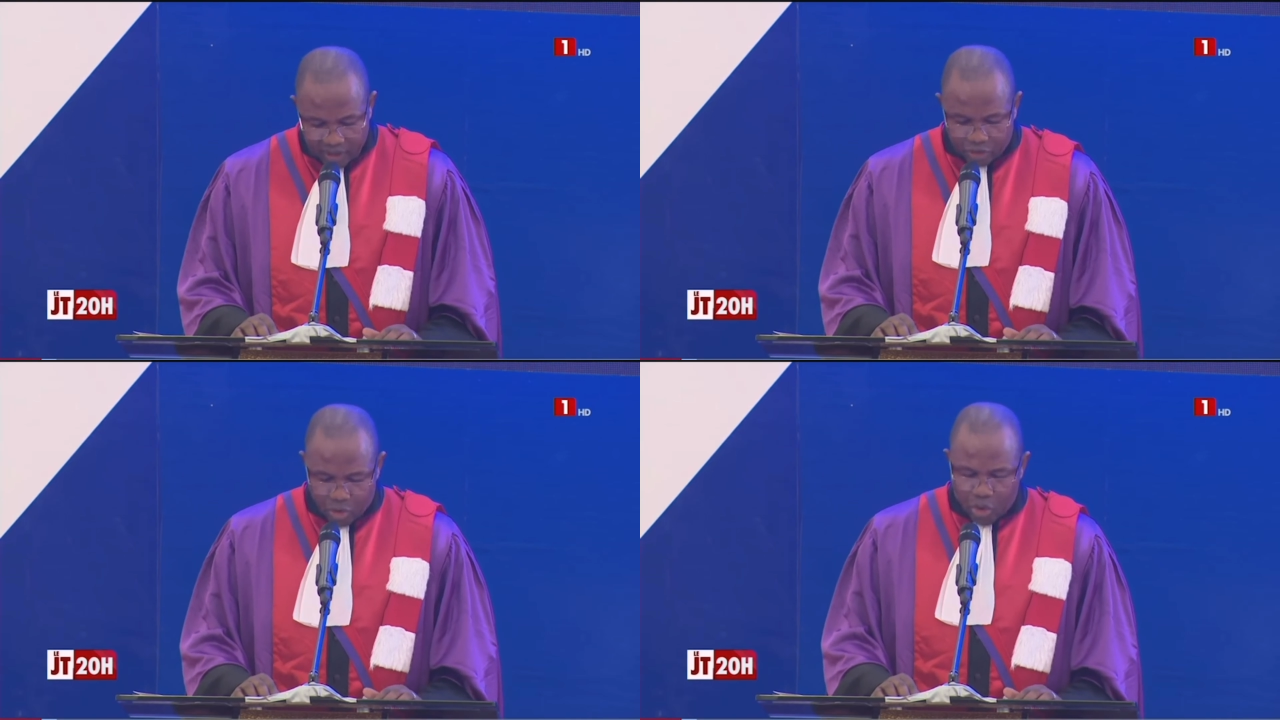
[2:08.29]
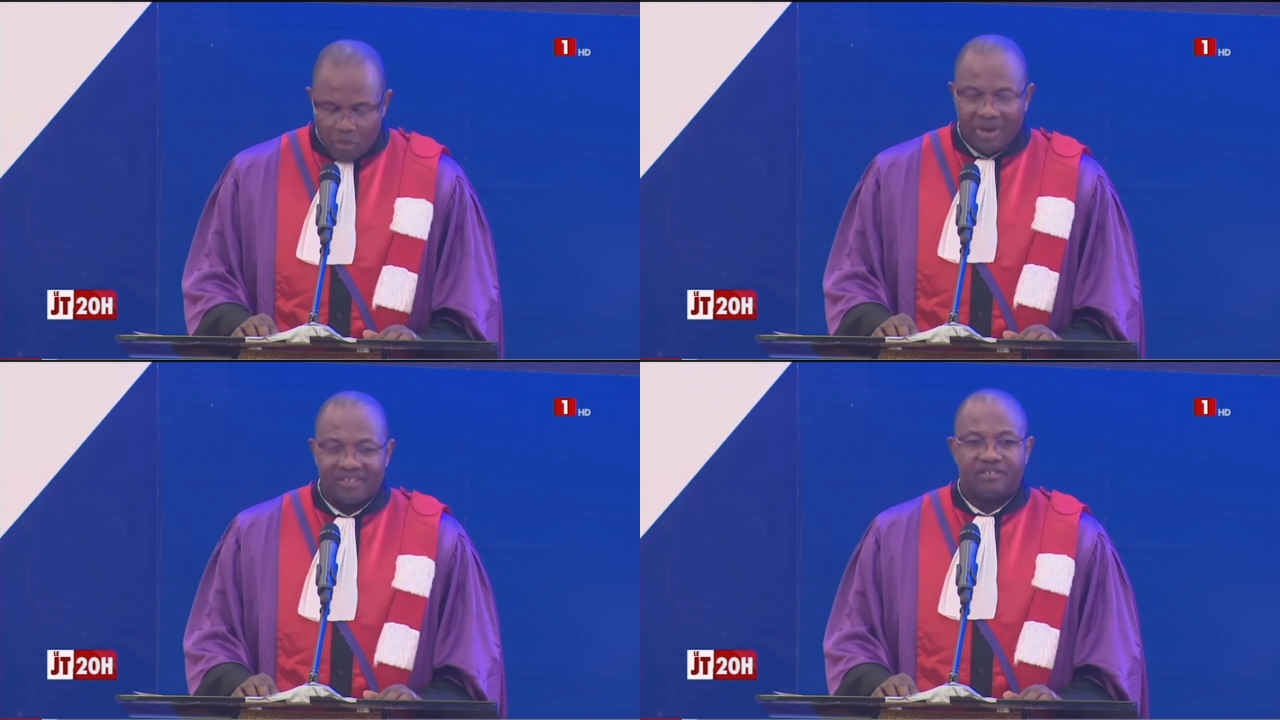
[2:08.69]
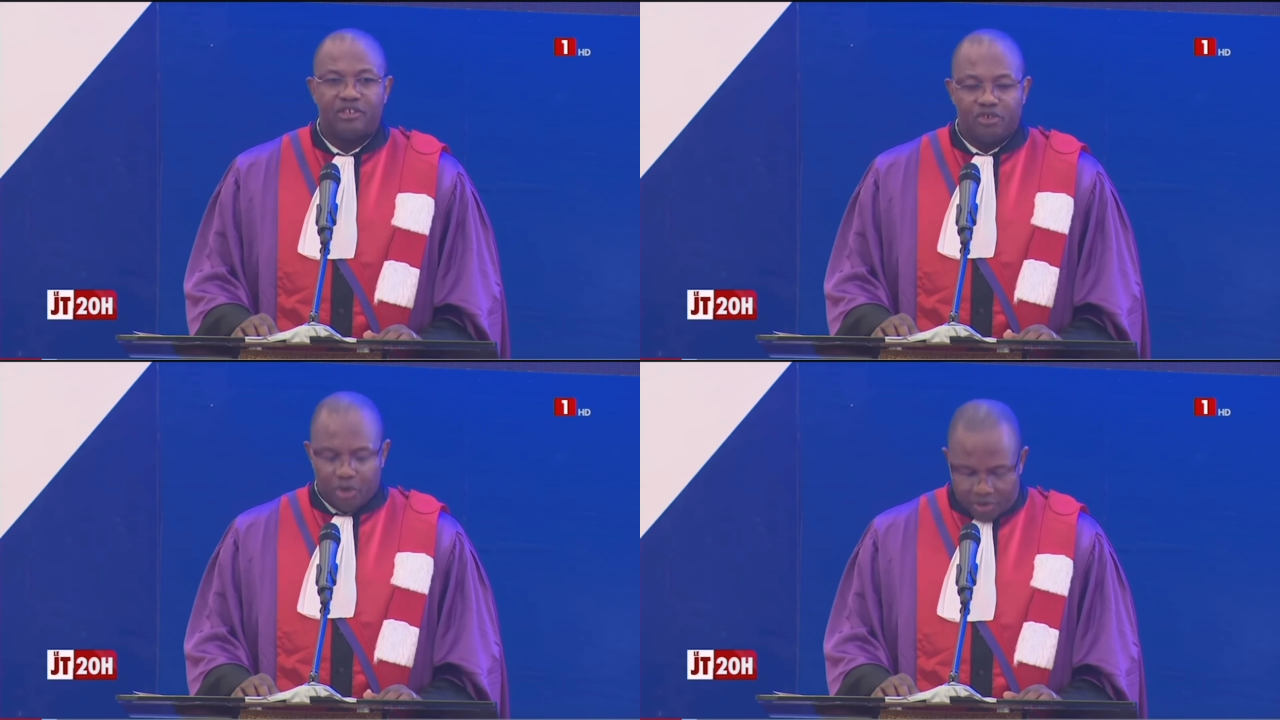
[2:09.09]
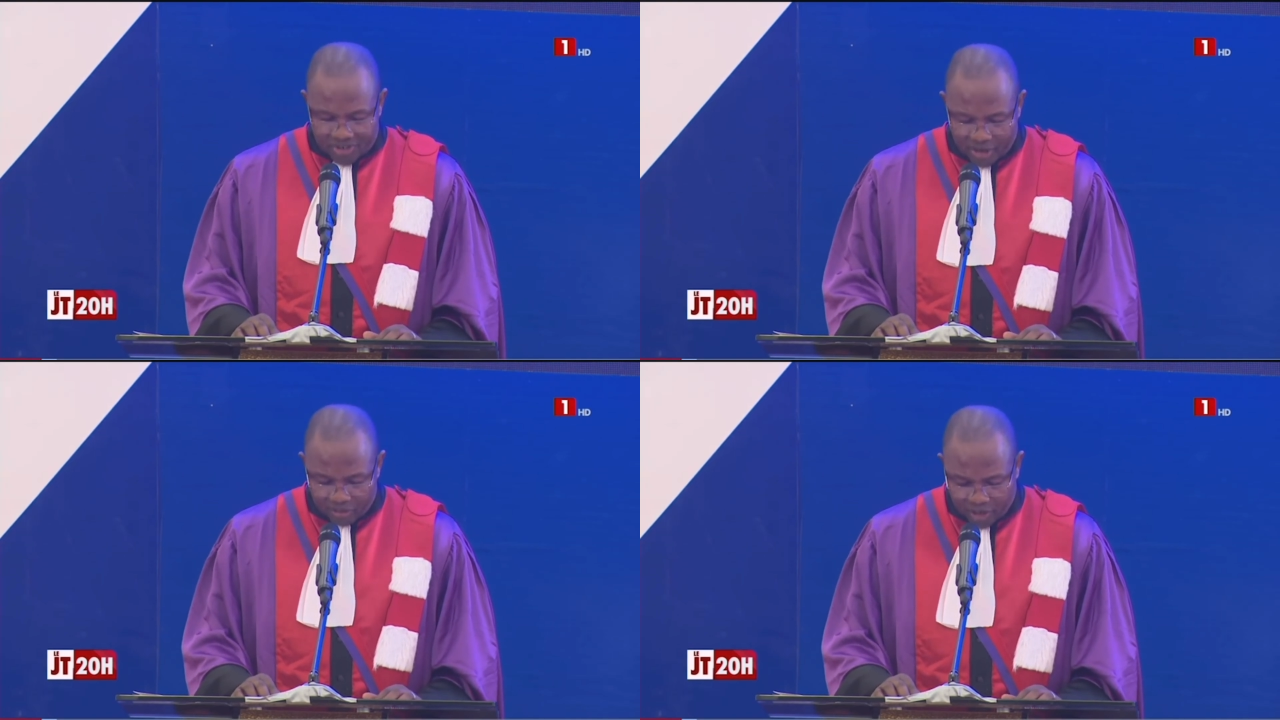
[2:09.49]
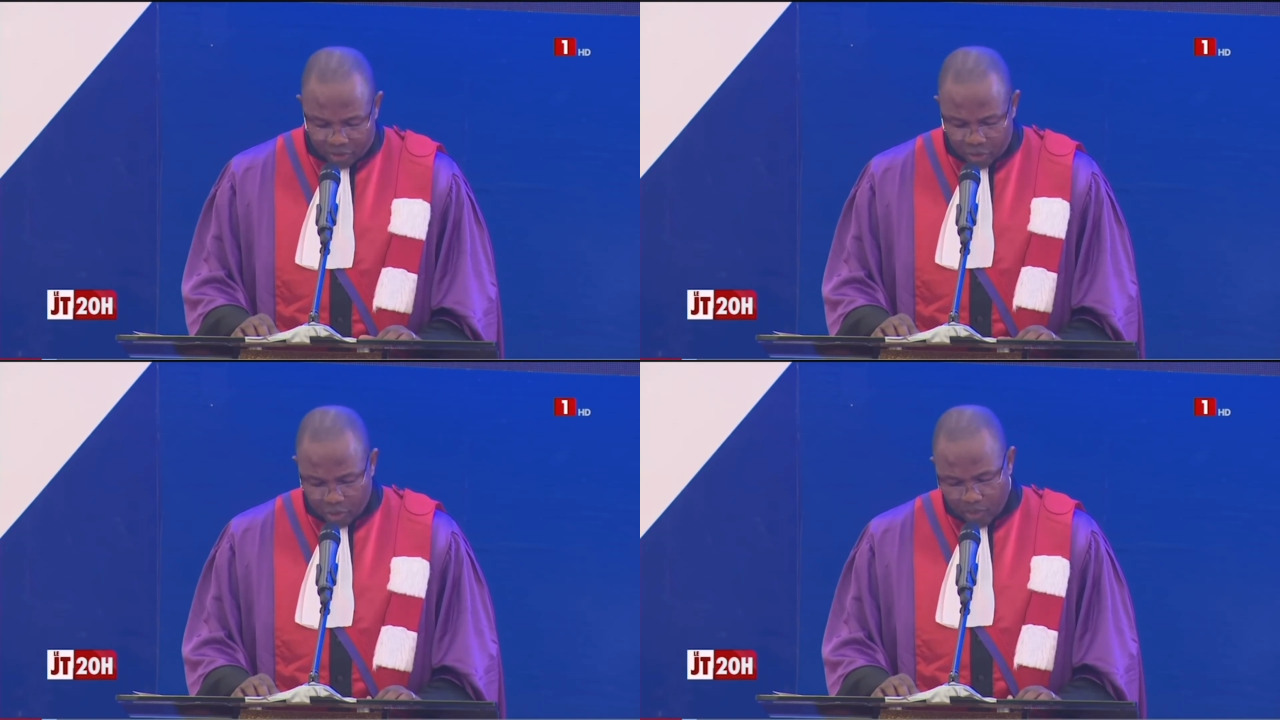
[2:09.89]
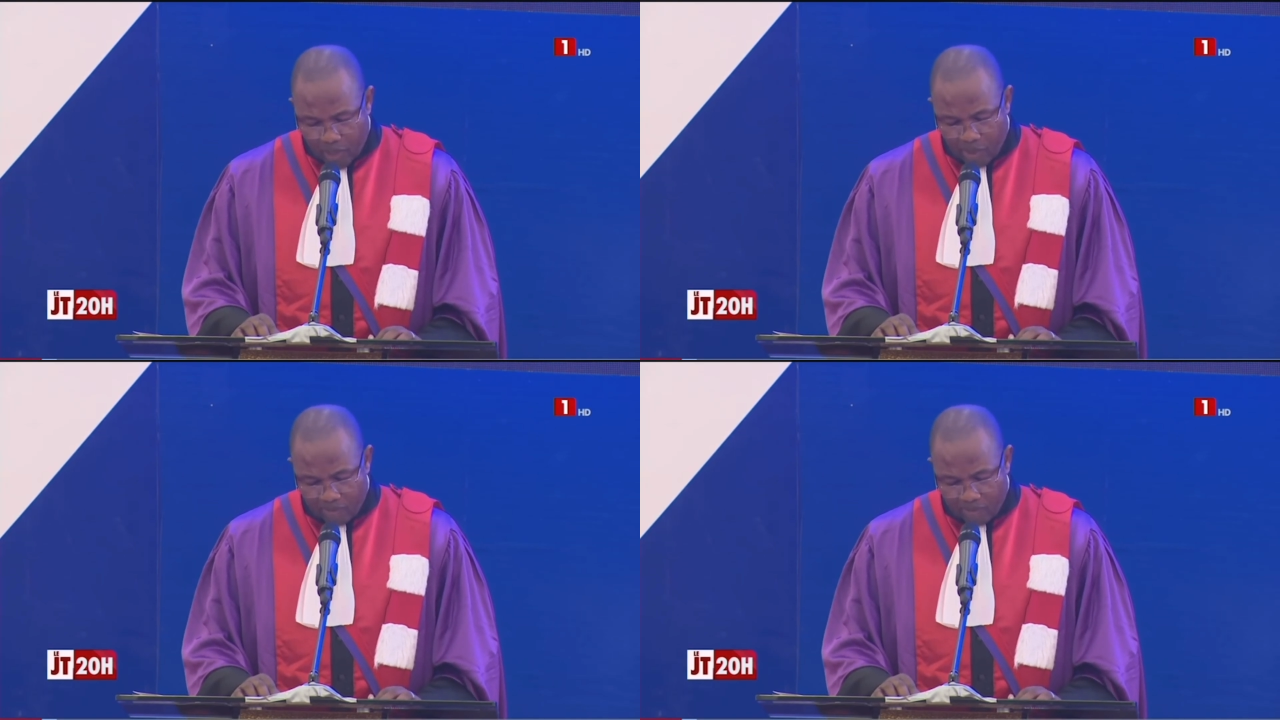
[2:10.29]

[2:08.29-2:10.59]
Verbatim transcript: en ce lieu prestigieux de Diamnadio,